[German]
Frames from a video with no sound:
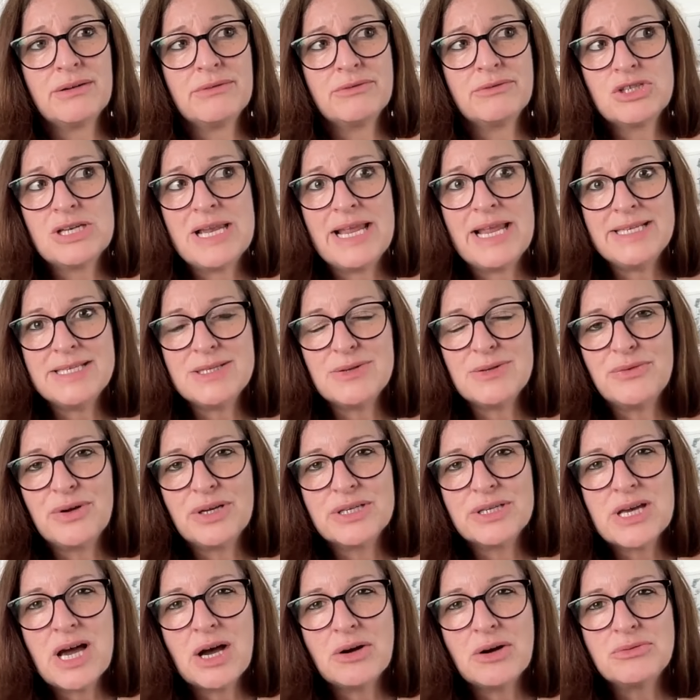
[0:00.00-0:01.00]
schlechte
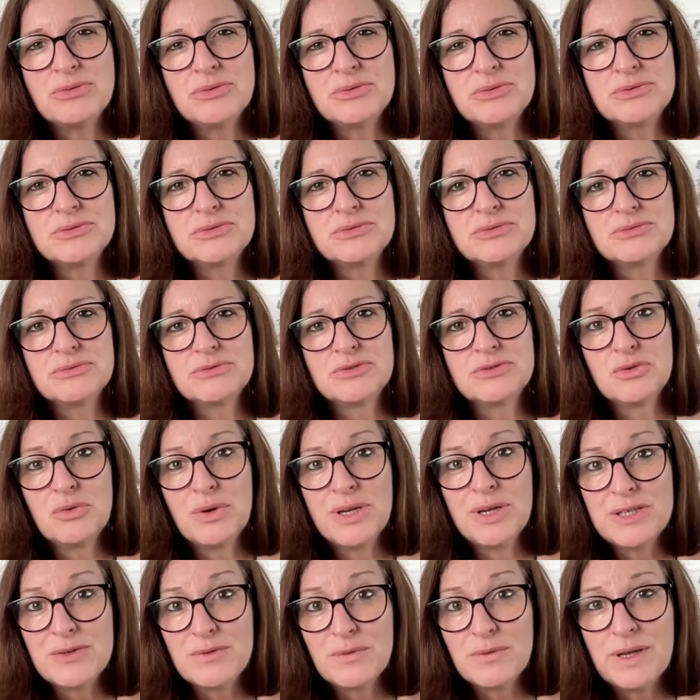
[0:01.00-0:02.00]
Verdauung,
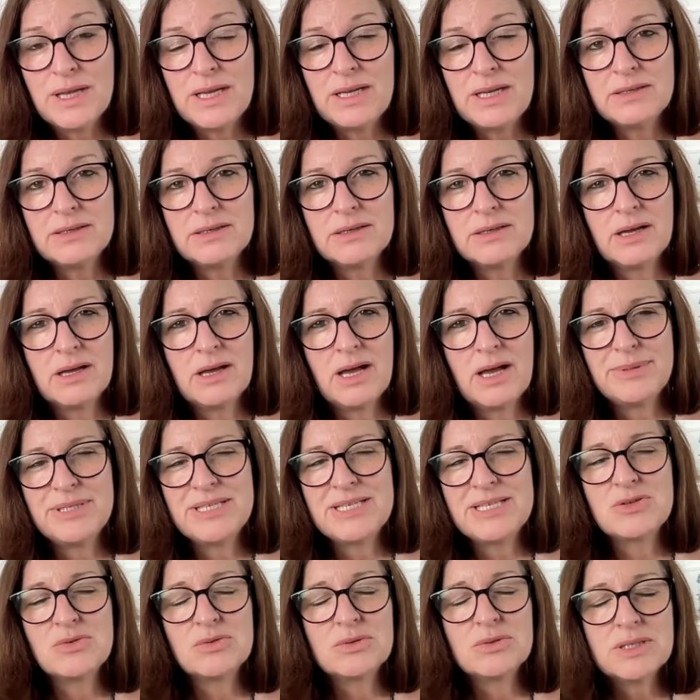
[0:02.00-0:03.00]
Durchfälle, habe
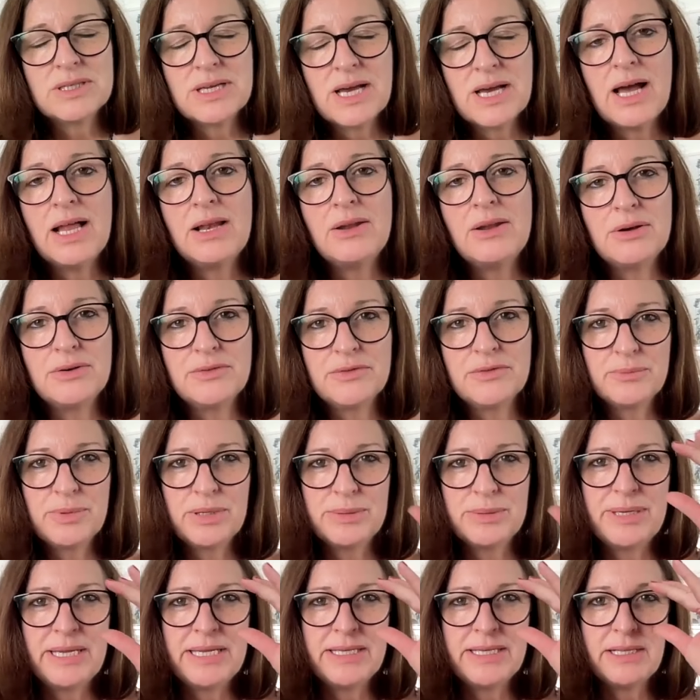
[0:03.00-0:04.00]
ich total oft
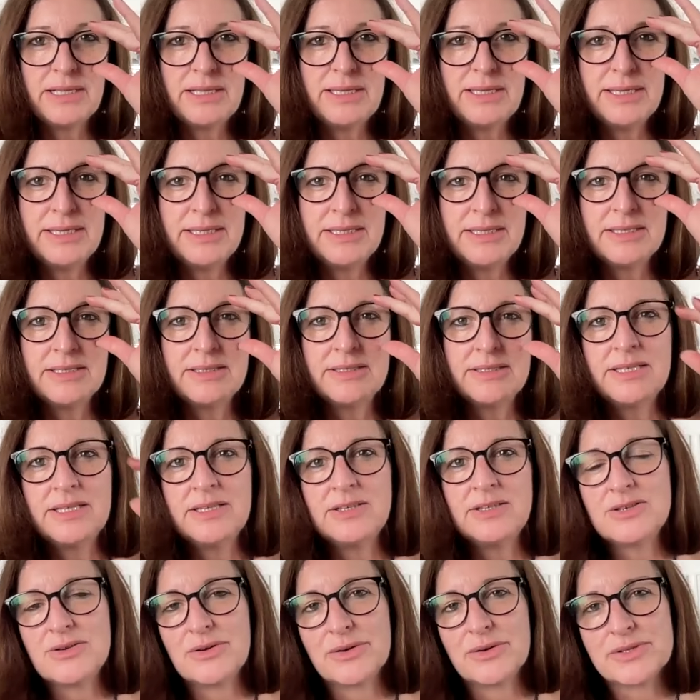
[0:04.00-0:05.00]
bei meinen Klienten, die
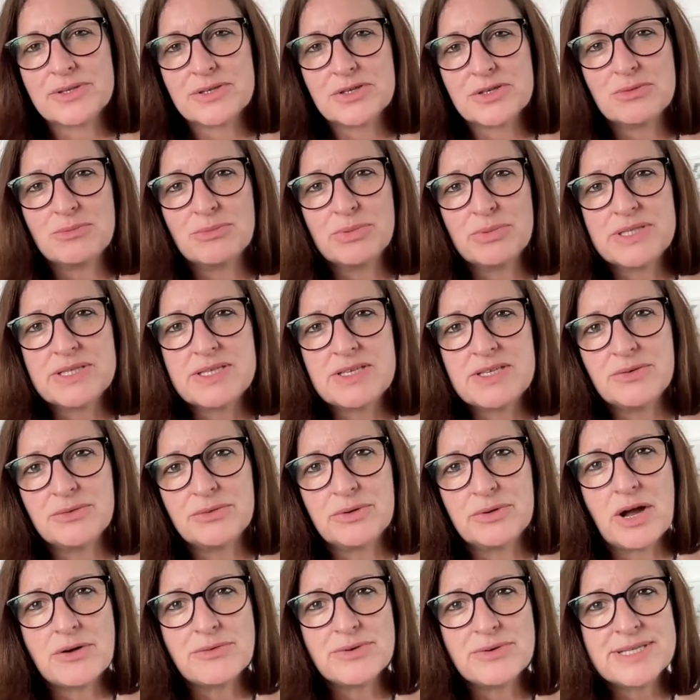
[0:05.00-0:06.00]
in toxischen
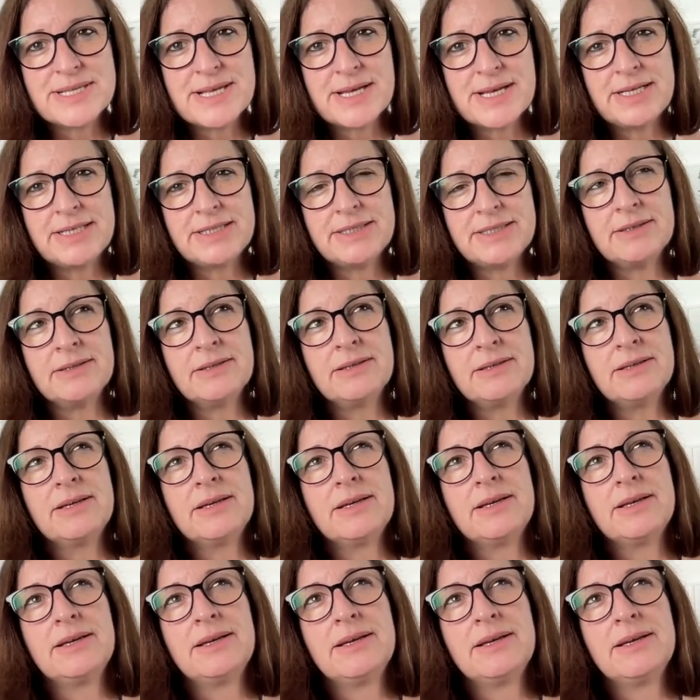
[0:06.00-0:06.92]
Beziehungen aushalten,